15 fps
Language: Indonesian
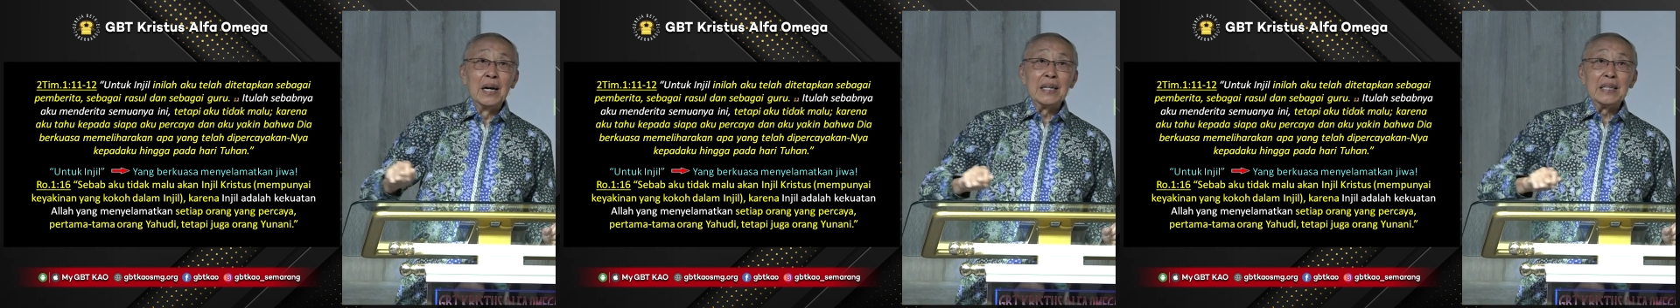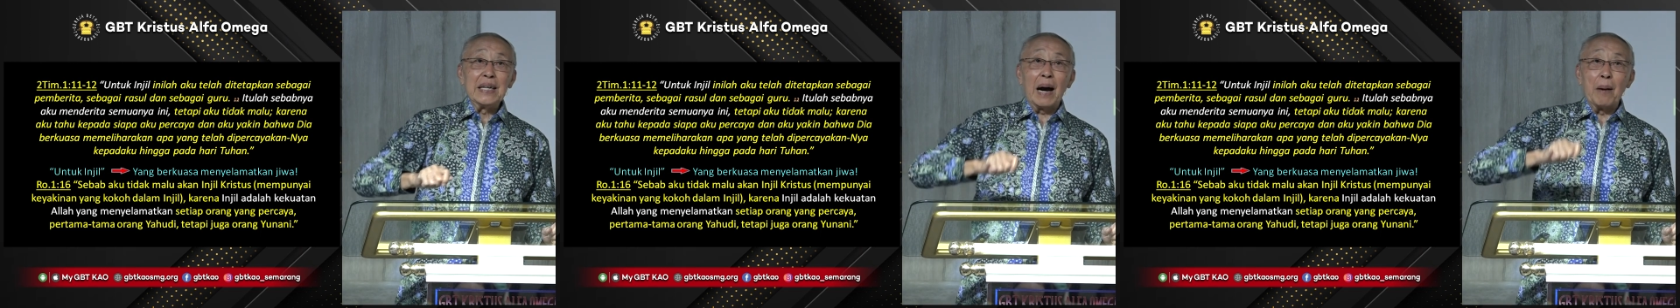
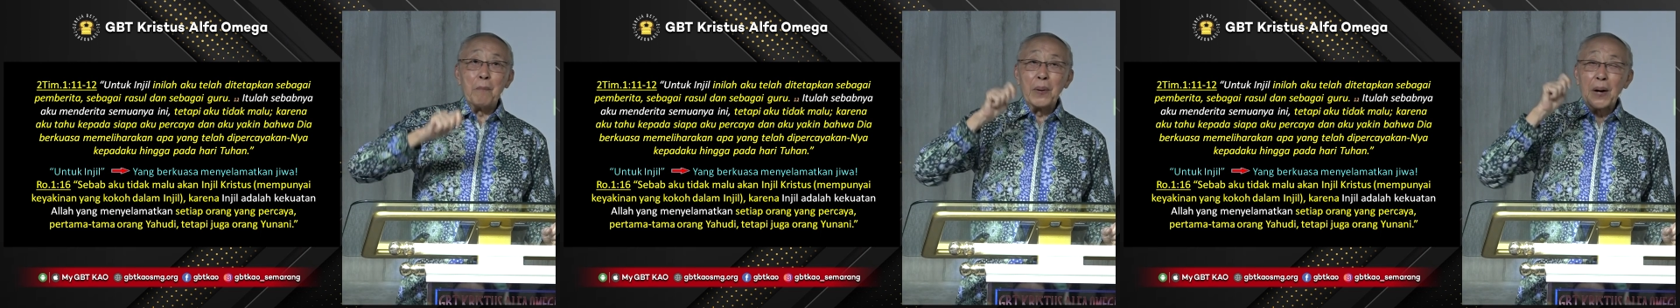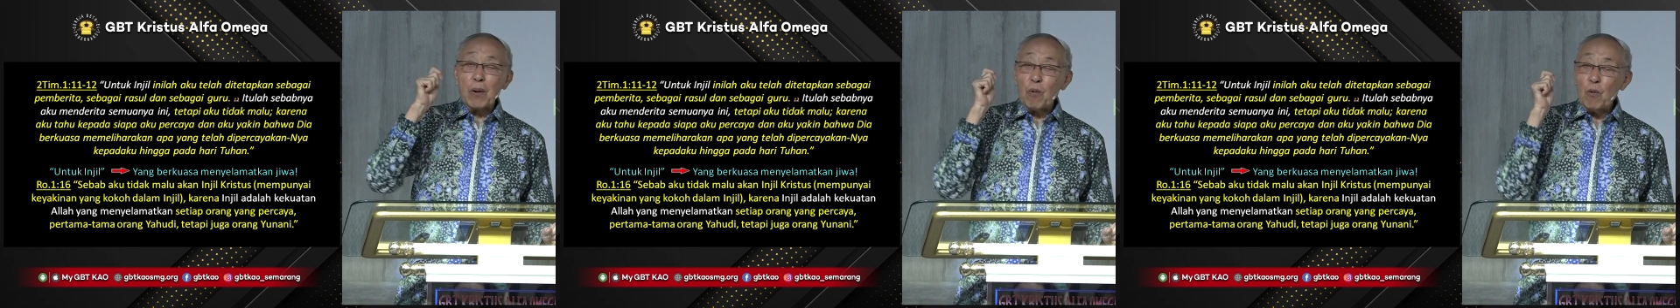yang
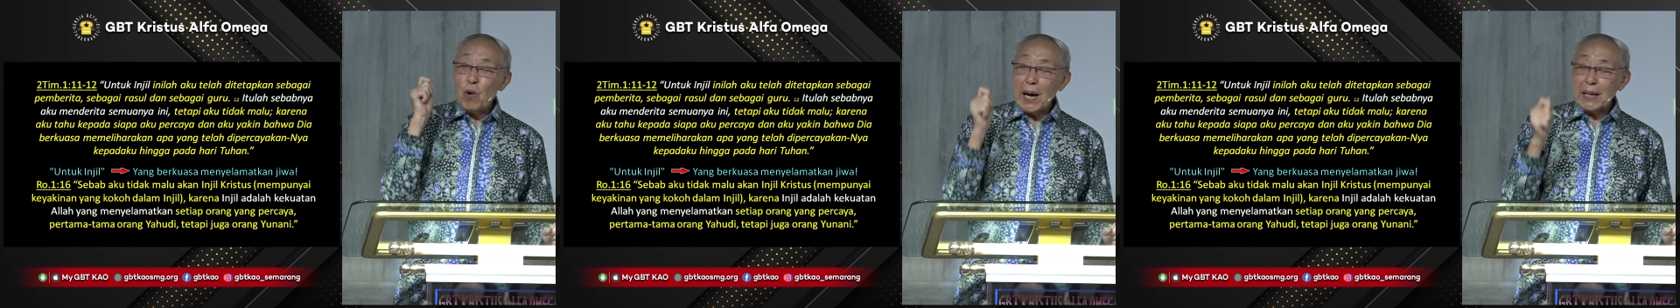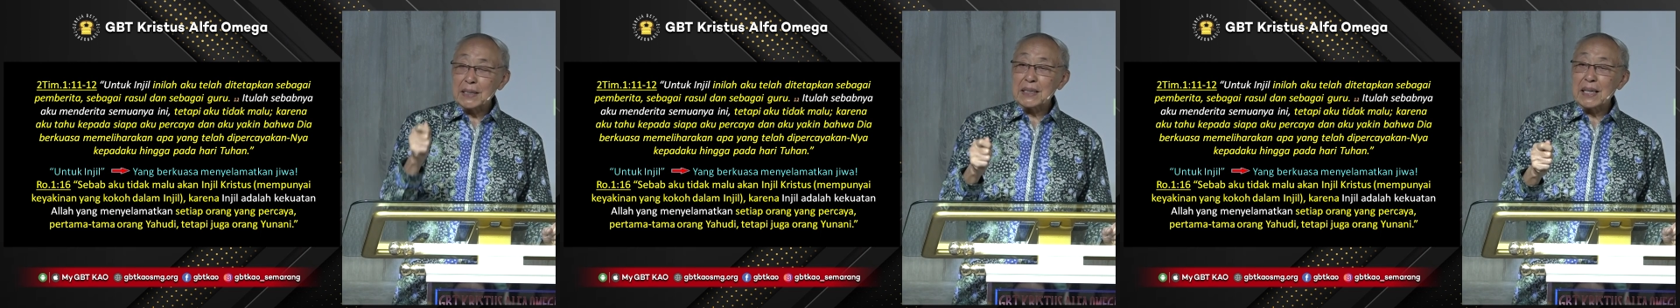
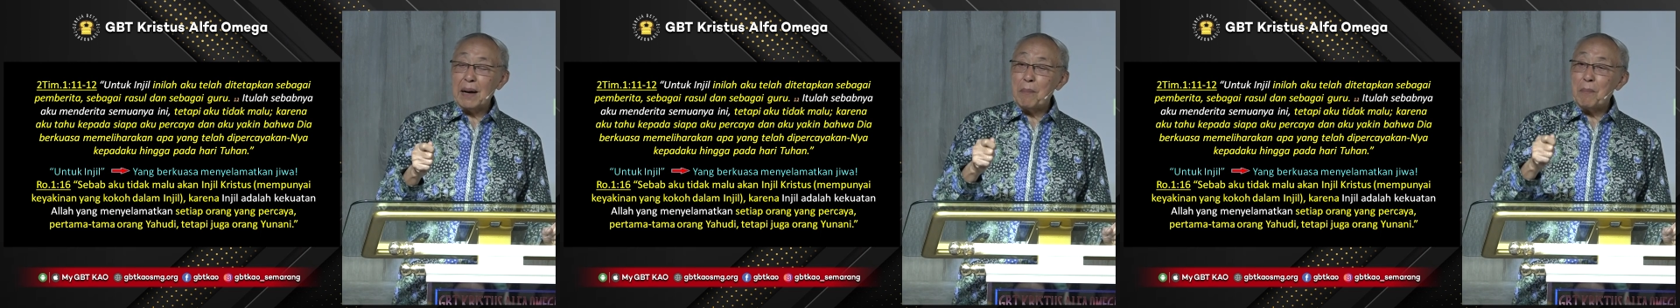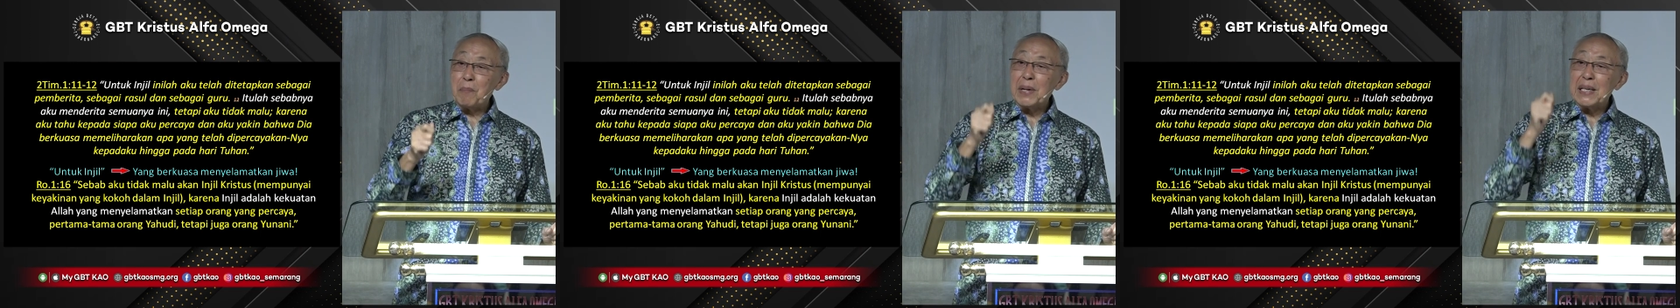berkuasa
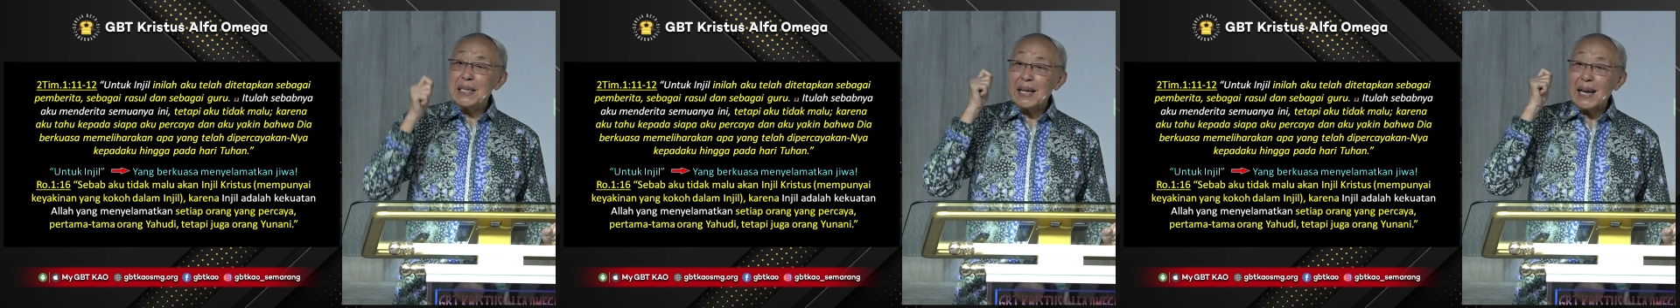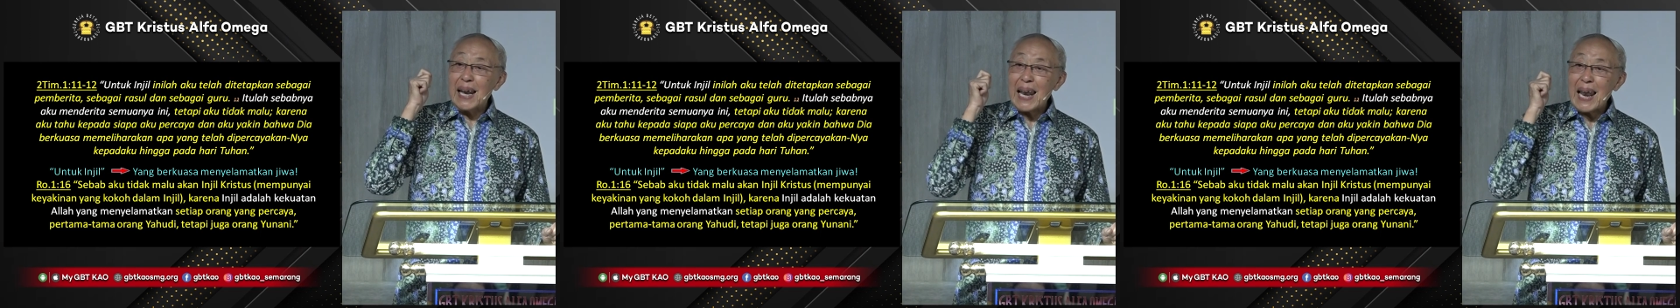
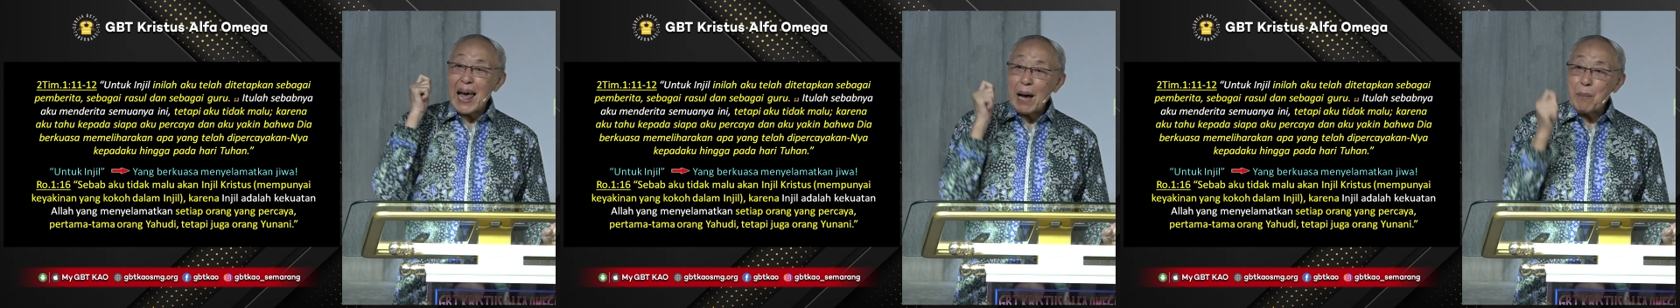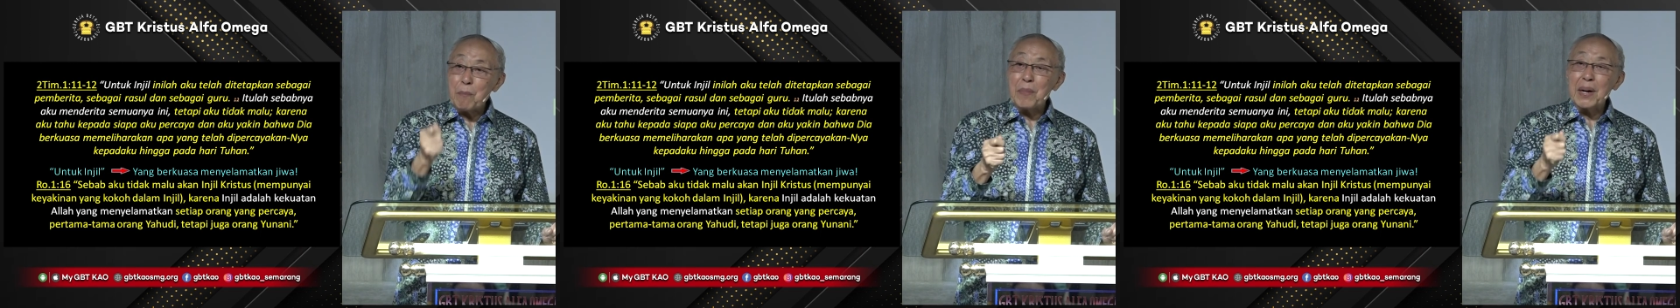
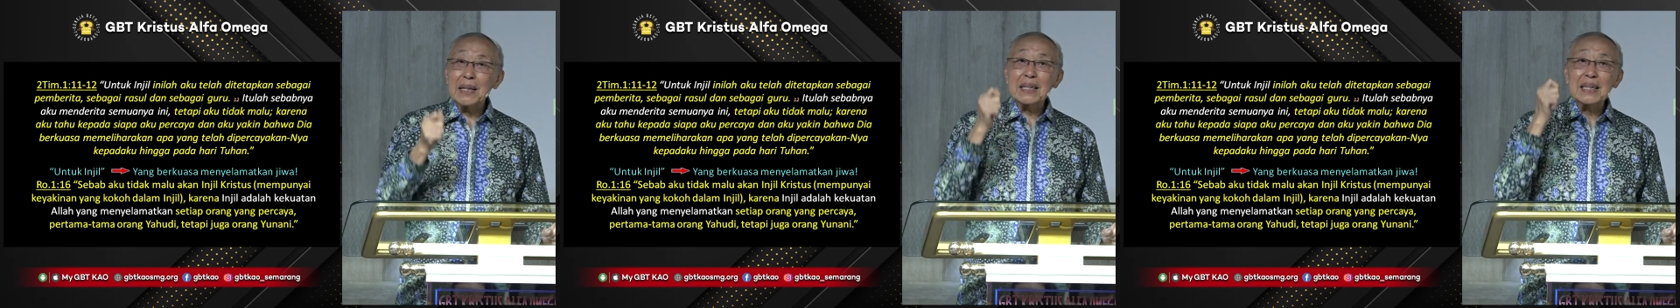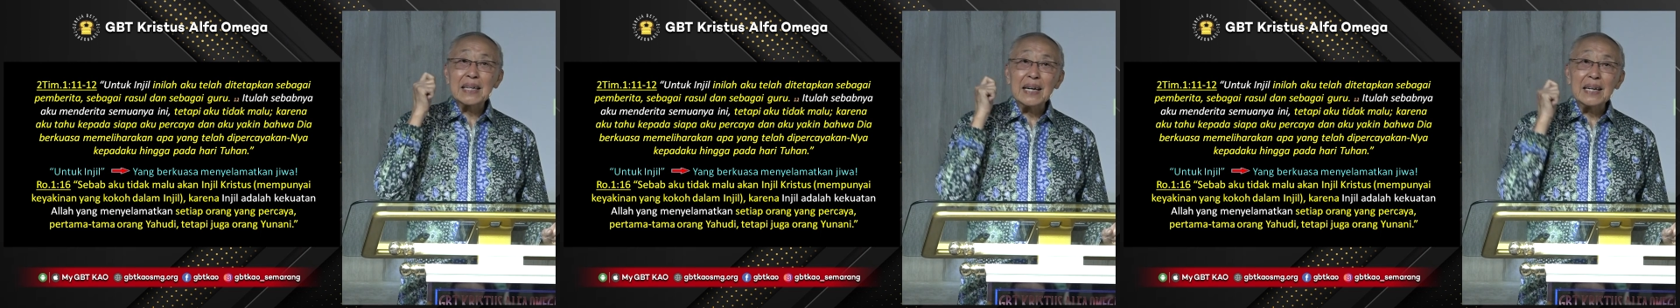
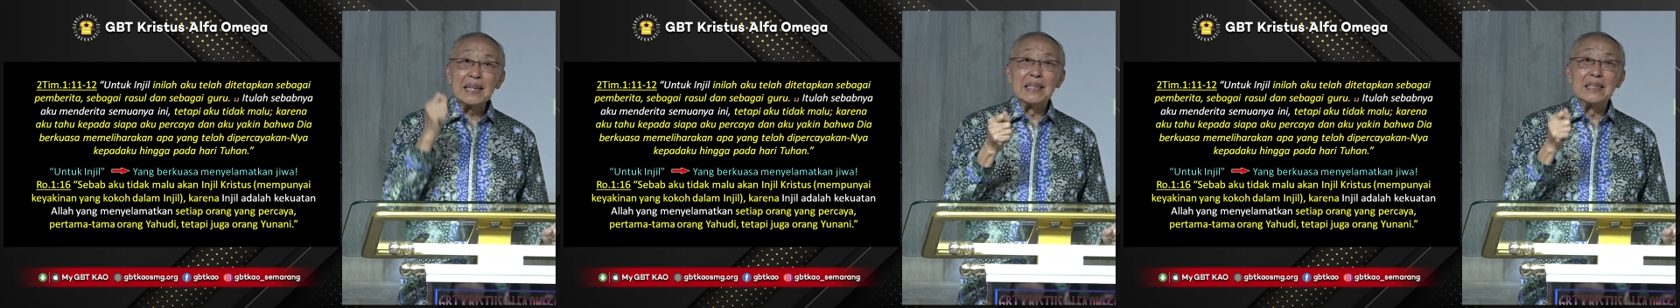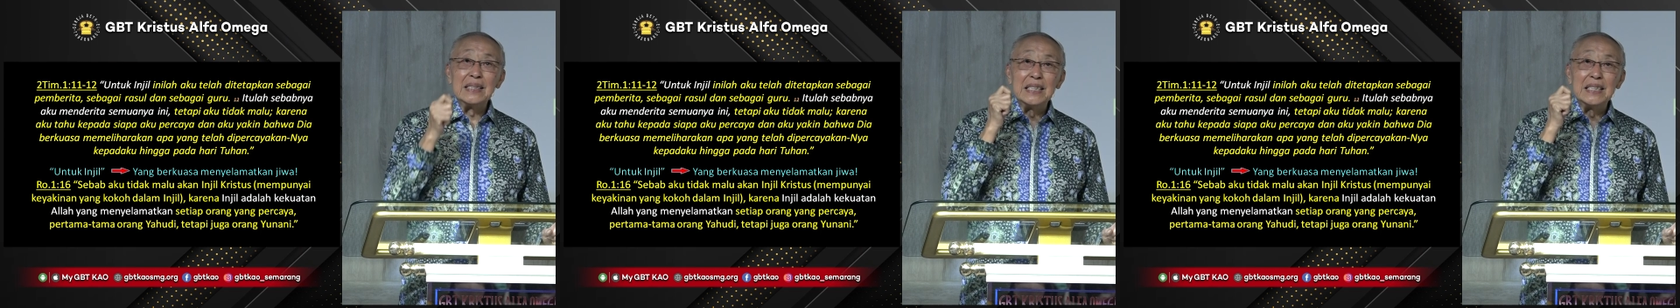menyelamatkan